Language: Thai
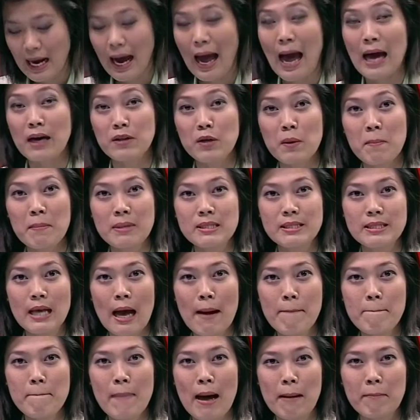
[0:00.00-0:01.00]
งหาริมท
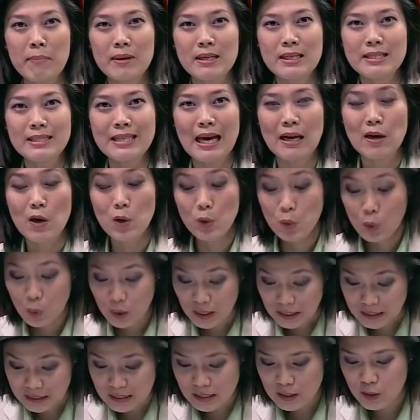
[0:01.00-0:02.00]
รัพย์แบบบริษัทลู
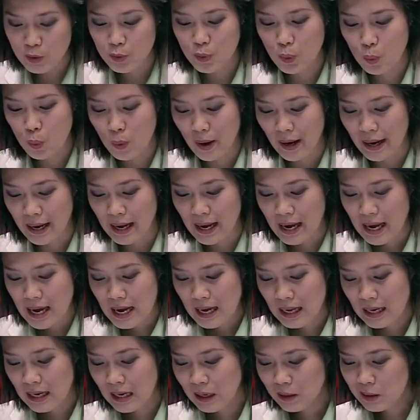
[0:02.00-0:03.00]
กครึ่งด้วย
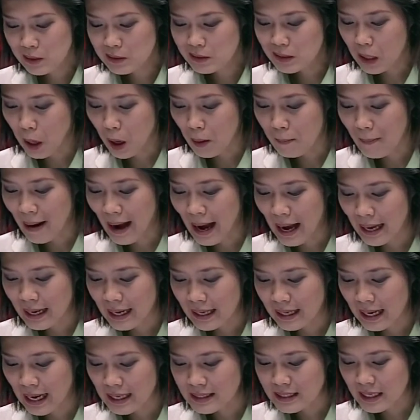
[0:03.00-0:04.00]
แล้วก็ต่อมา
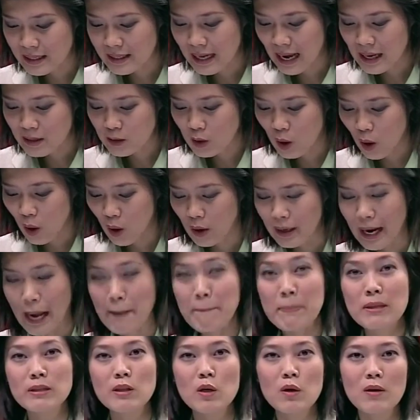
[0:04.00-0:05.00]
นะคะ ทางด้านของ
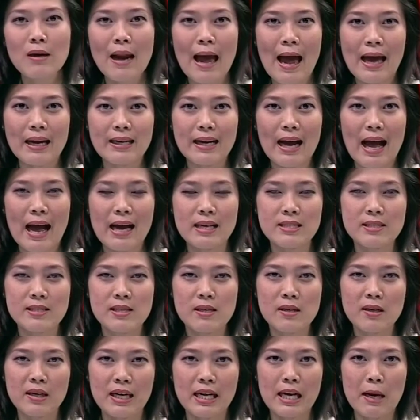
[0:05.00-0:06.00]
Capital Land ค่ะ
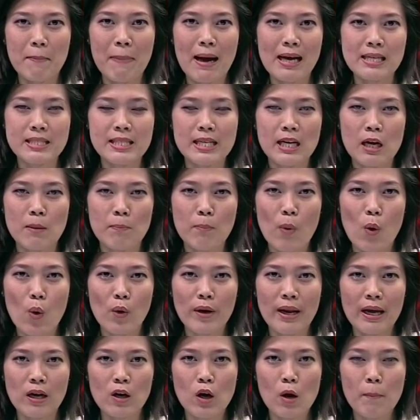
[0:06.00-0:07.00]
ซึ่งรัฐบาลสิงคโป
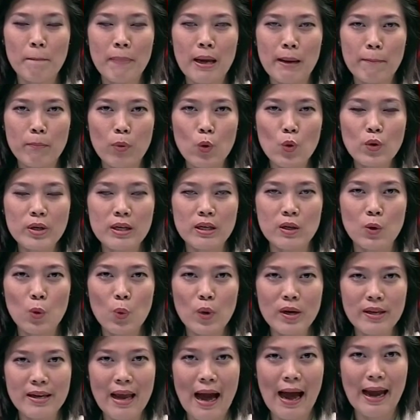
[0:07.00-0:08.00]
ร์เนี่ย ก็เป็นผู้ถือ
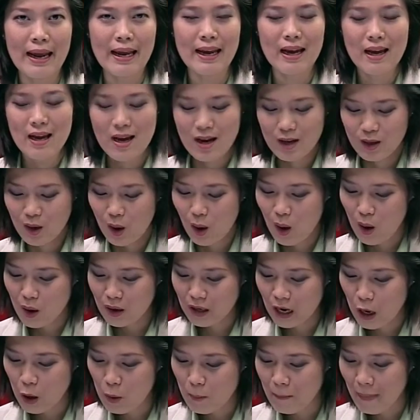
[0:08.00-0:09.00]
หุ้นใหญ่ ก็
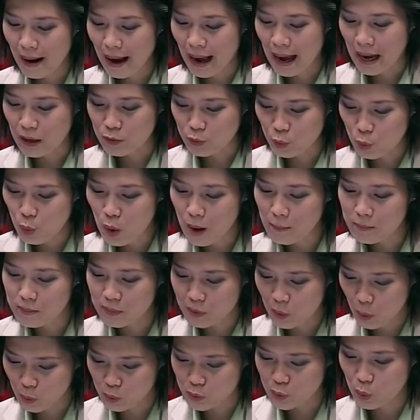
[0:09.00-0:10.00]
เข้ามาร่วม
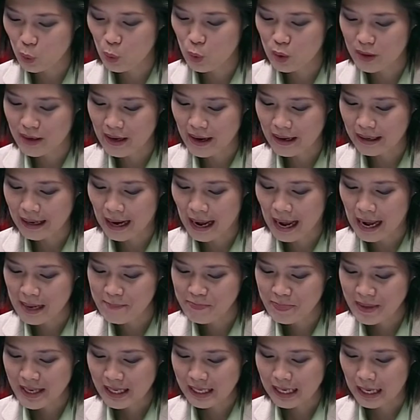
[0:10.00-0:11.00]
ลงทุนนะคะ
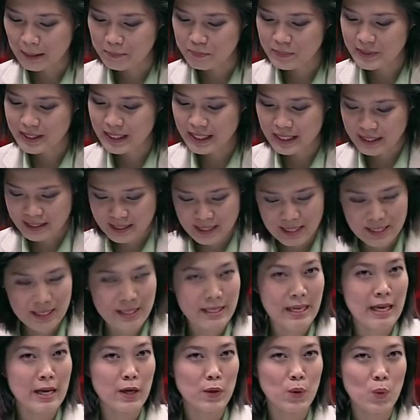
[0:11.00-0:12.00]
กับ
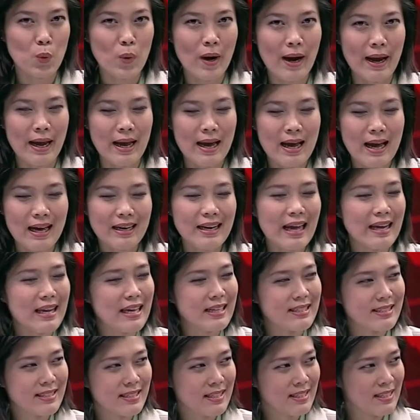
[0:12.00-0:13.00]
TCC ด้วย ได้
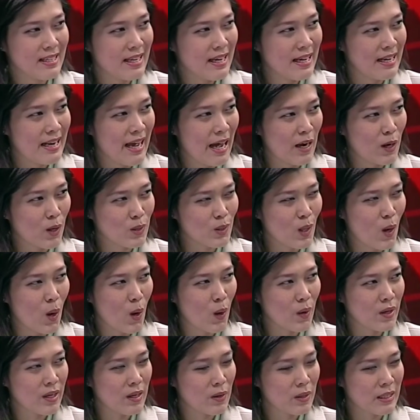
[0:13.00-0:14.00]
ยินชื่อนี้เนี่ย ก็ต้อ
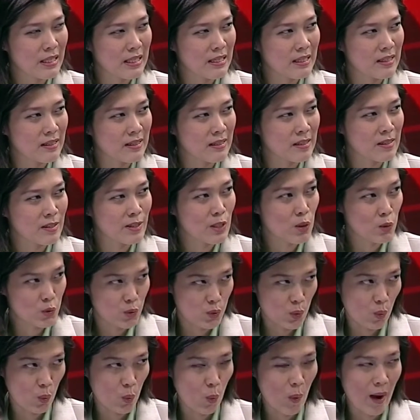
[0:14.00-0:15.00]
งนึกถึงเจ้า
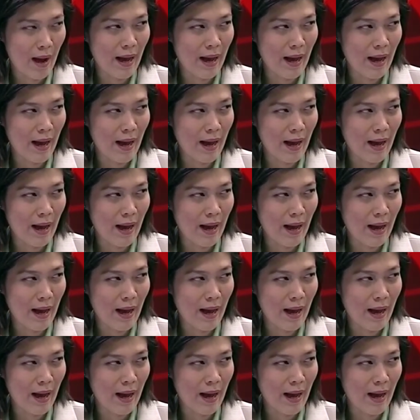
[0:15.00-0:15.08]
สัว